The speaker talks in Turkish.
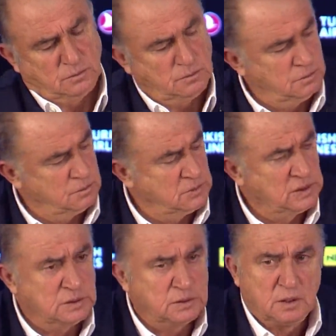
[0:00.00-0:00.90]
düşüncesini
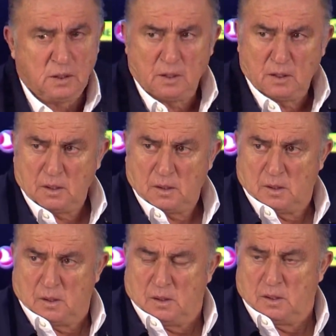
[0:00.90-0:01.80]
nasıl
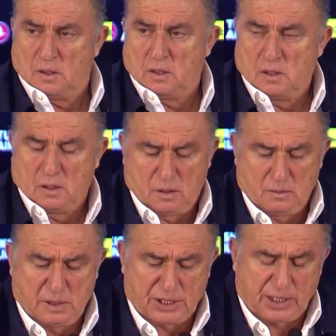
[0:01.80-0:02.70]
değerlendirirsiniz?
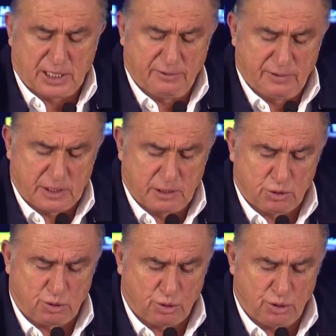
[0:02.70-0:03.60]
Maçtan evvel de bu
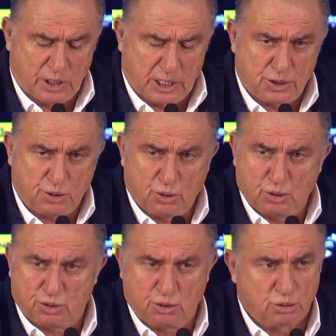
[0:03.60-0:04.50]
soruyu yayıncı
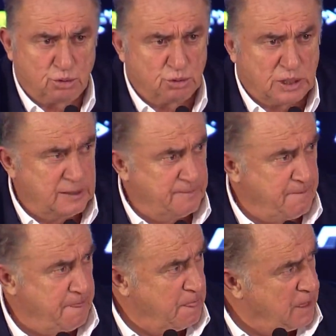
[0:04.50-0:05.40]
kurulu sorduğumda
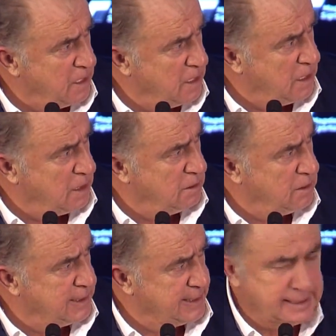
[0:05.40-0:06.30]

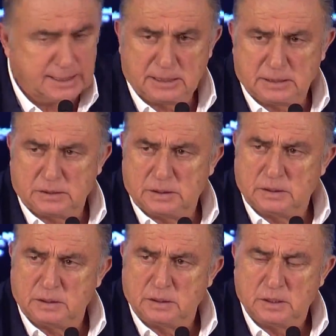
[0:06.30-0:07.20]
e,
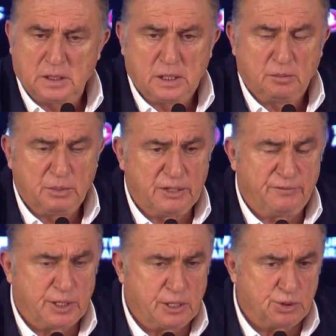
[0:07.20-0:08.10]
benim
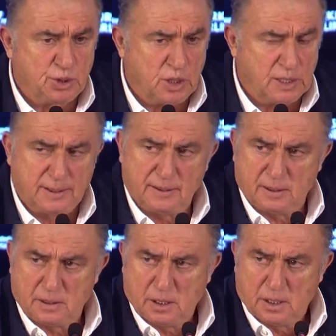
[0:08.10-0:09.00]
fikrim şöyle.
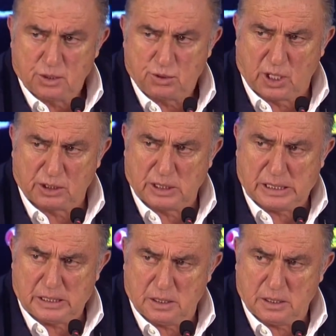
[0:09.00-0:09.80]
Şu anda